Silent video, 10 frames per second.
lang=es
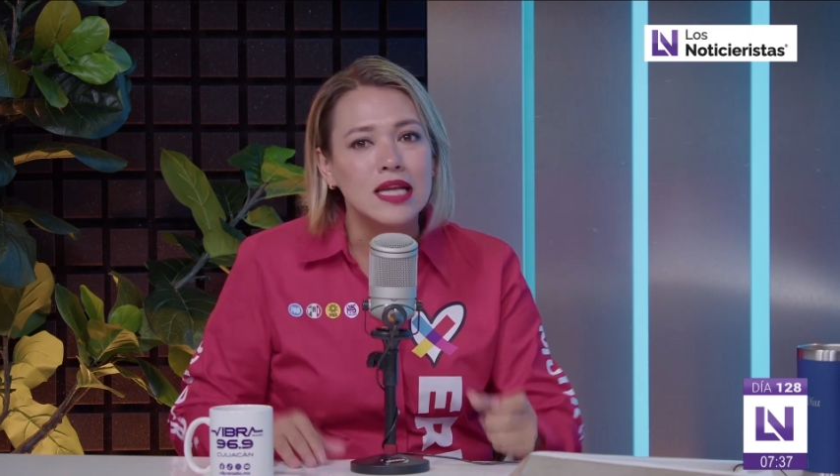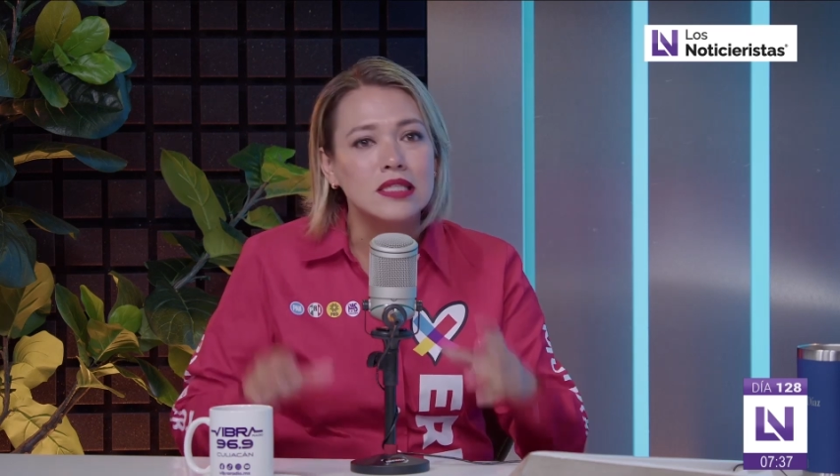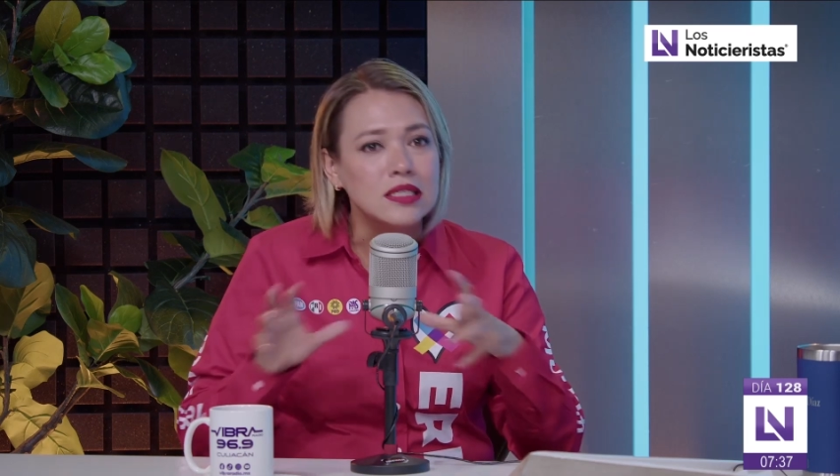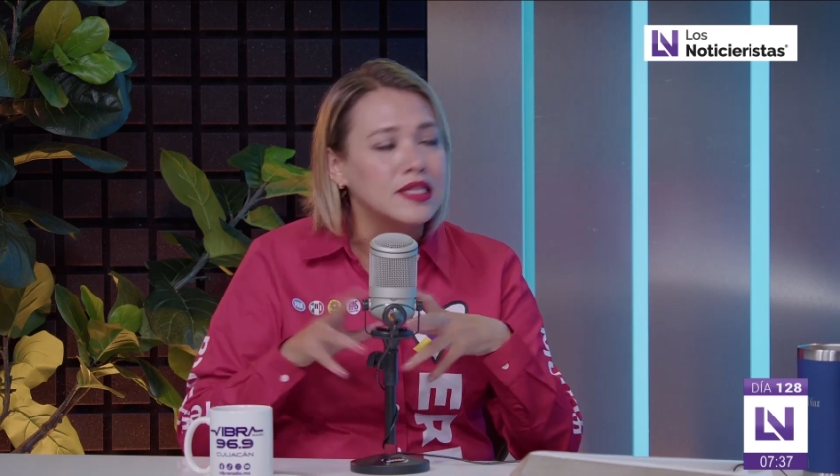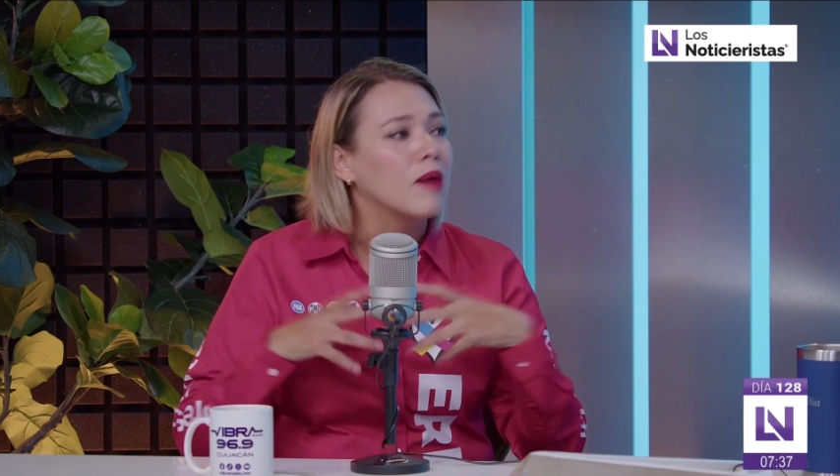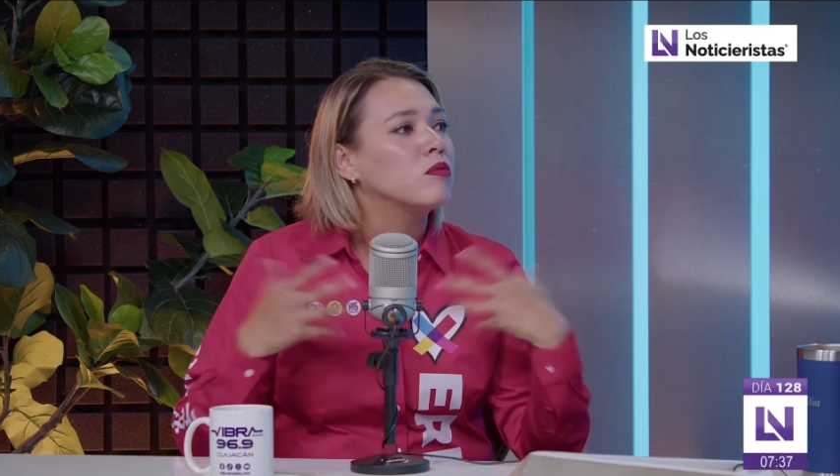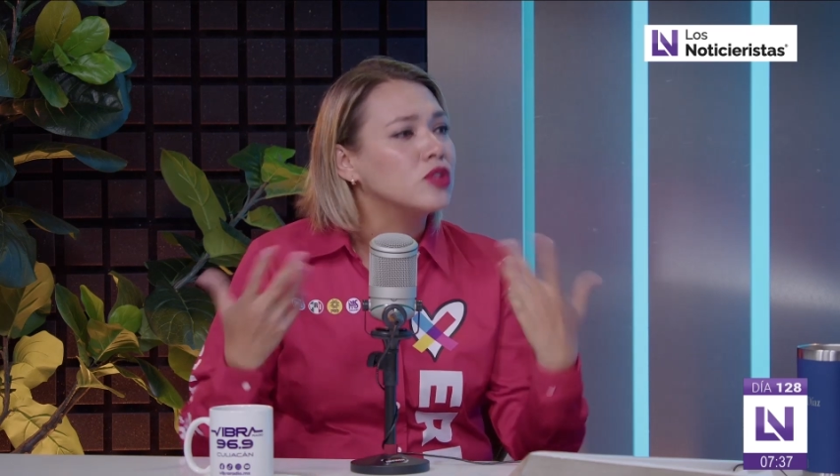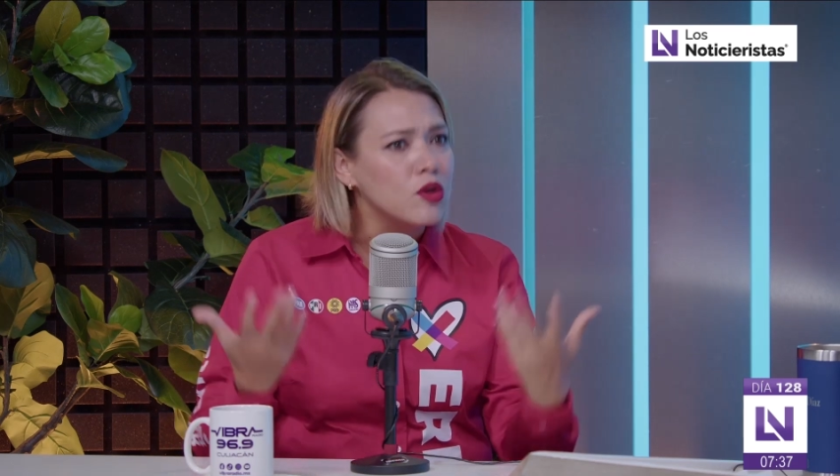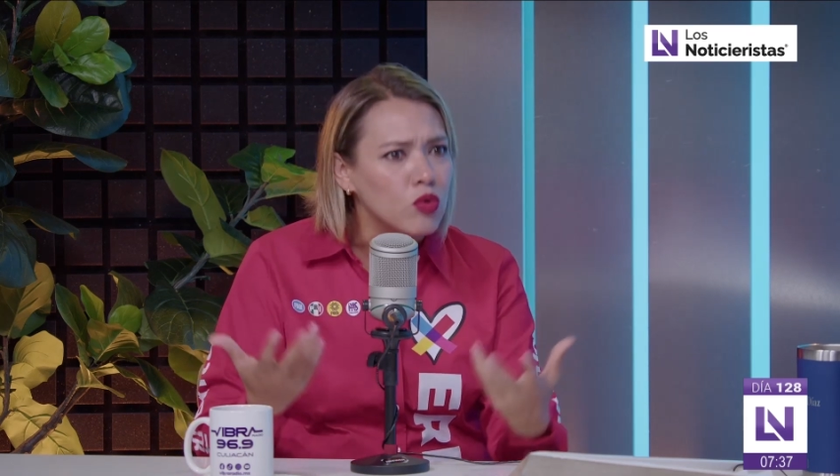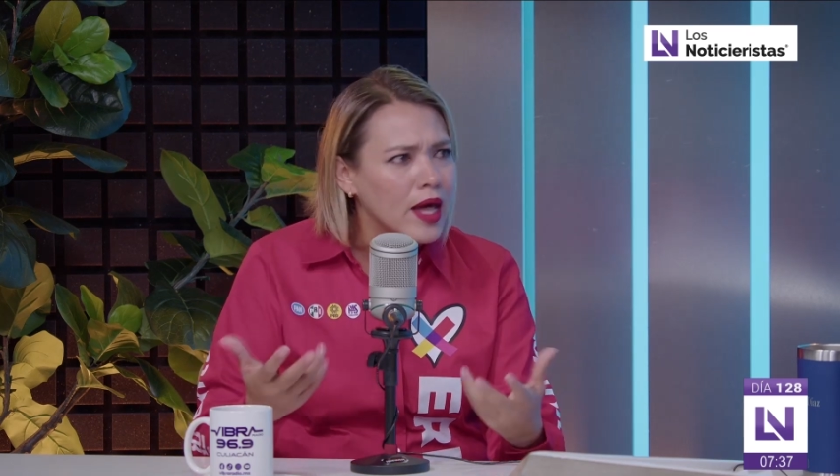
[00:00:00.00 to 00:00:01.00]

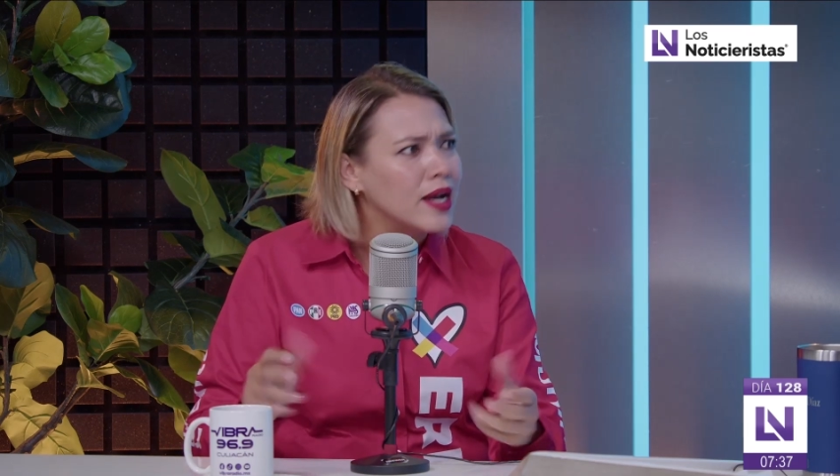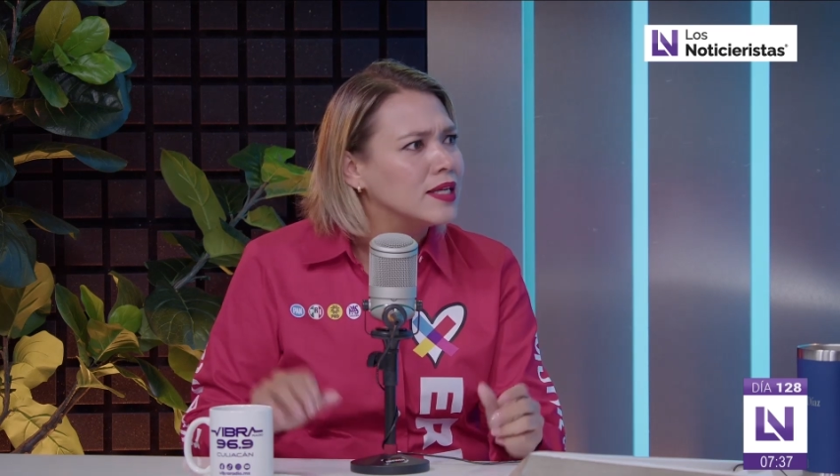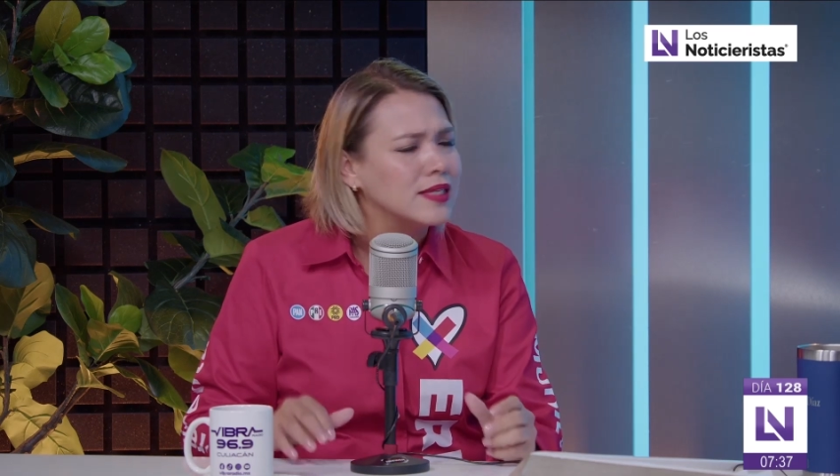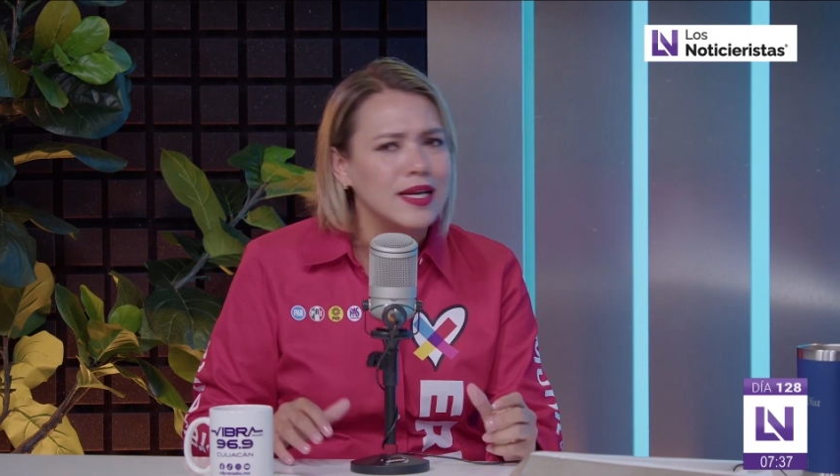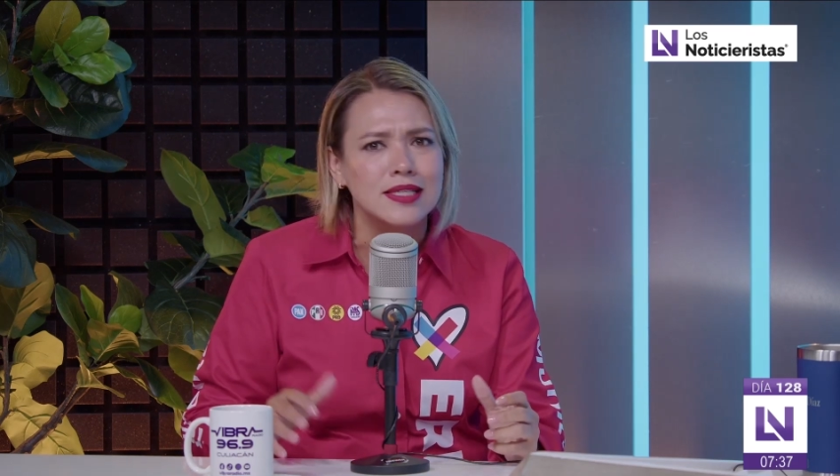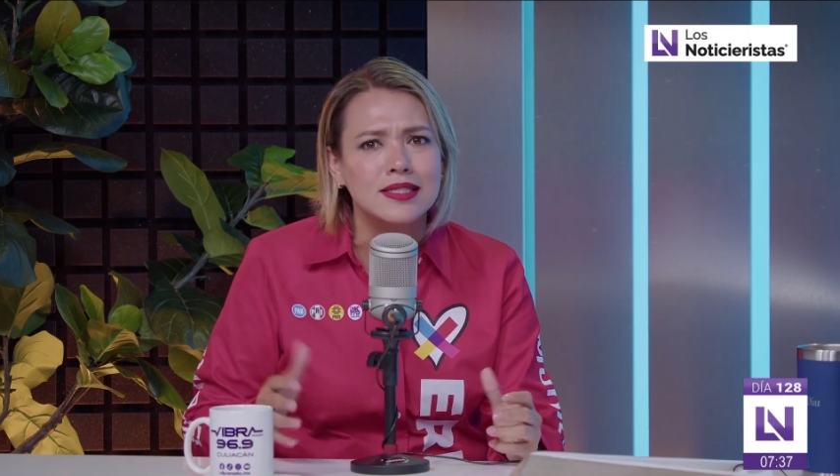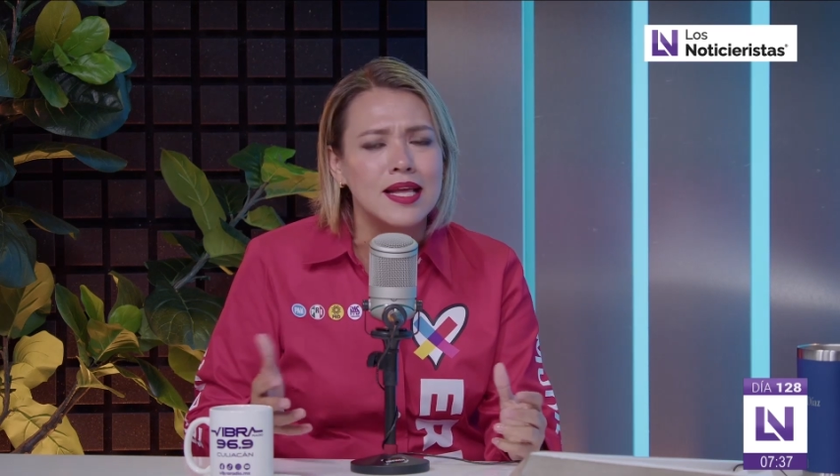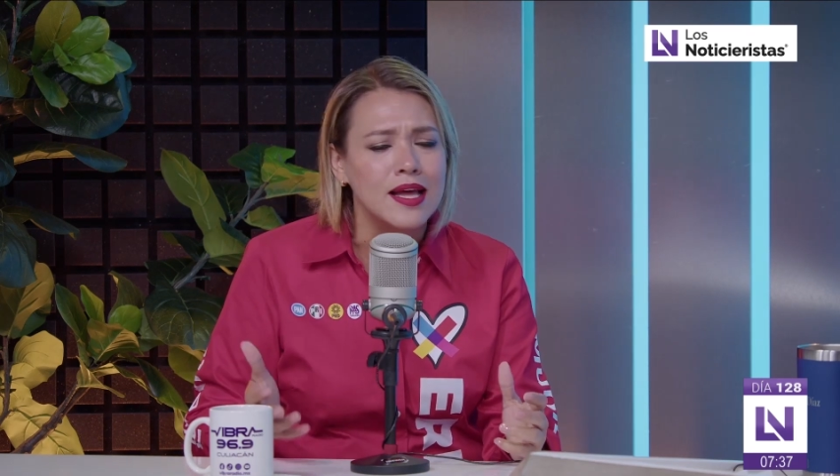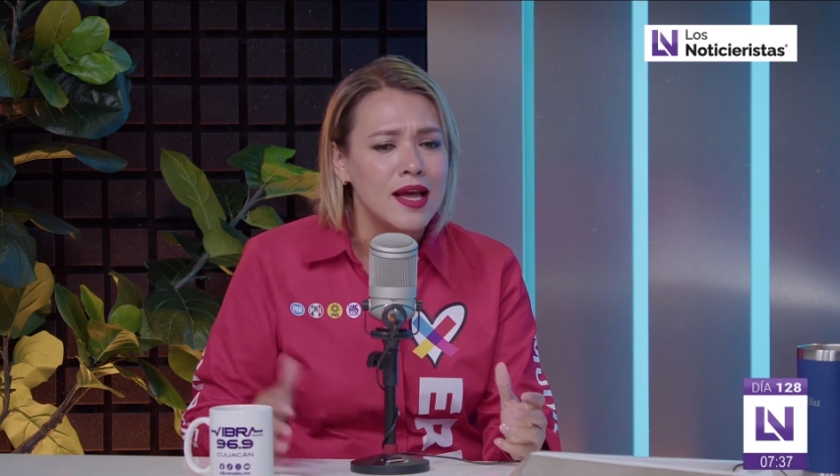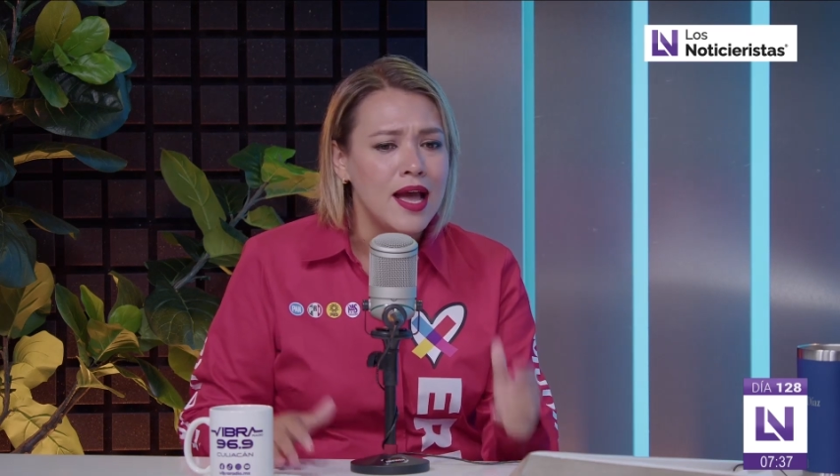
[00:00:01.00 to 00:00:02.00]
Necesitamos ayudarles en
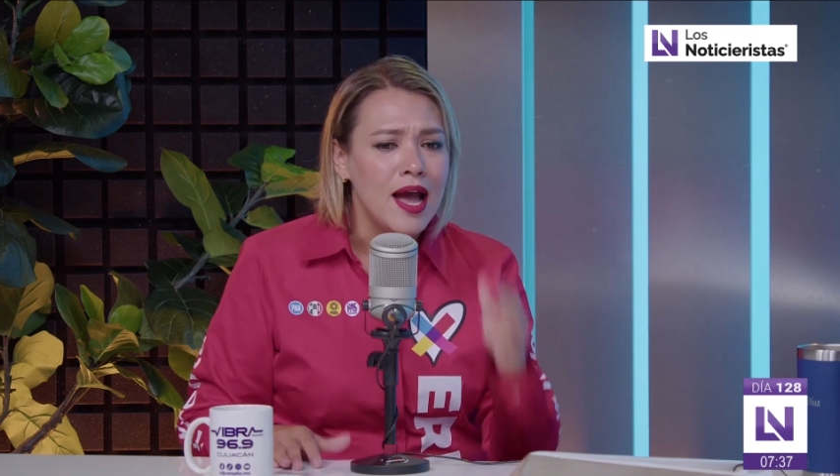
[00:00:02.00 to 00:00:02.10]
este